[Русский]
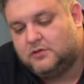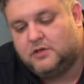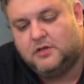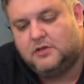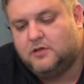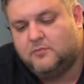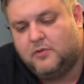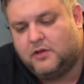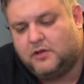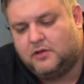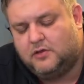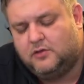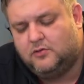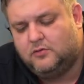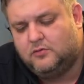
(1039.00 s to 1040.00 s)
Или не май,
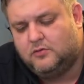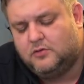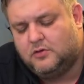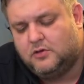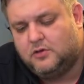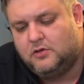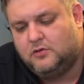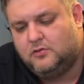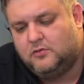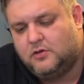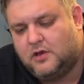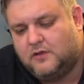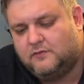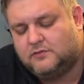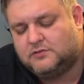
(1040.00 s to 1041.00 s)
июнь, июль,
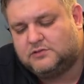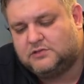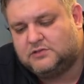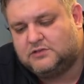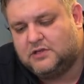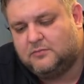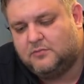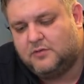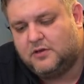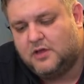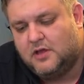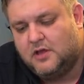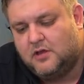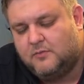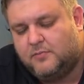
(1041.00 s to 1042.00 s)
август, сентябрь.
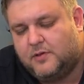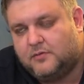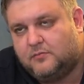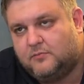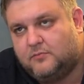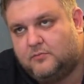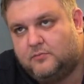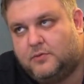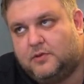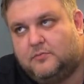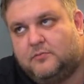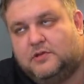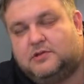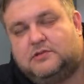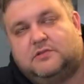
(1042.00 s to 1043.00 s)
Пять, пять
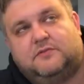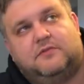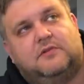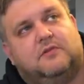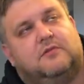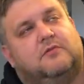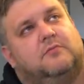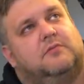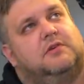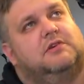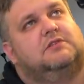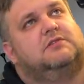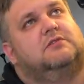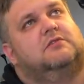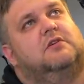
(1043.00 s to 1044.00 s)
месяцев я на нем
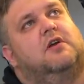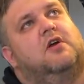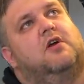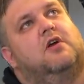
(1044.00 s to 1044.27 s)
ездил.